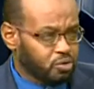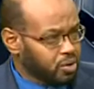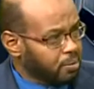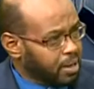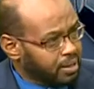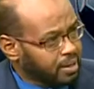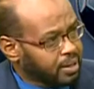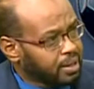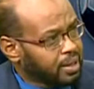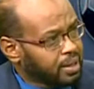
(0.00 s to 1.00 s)
في ضمان
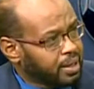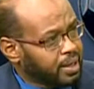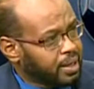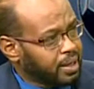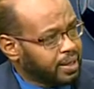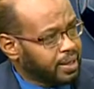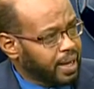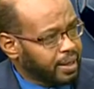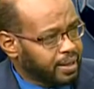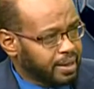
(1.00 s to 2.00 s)
آه، لأن